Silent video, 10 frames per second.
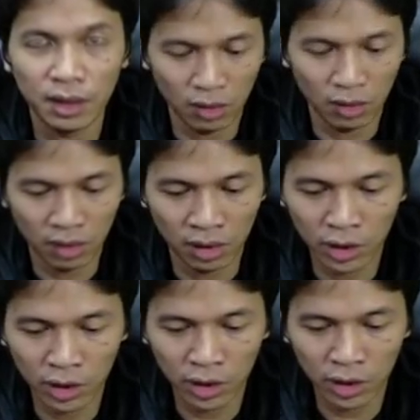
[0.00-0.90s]
แล้วเราก็
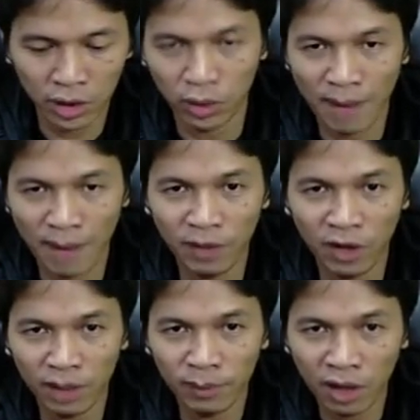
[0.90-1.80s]
ตรวจดูความเรียบ
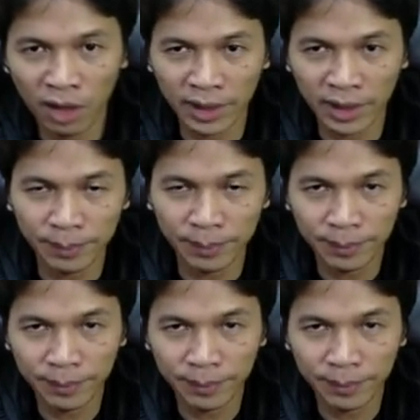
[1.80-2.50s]
ร้อยรอบๆ นะครับ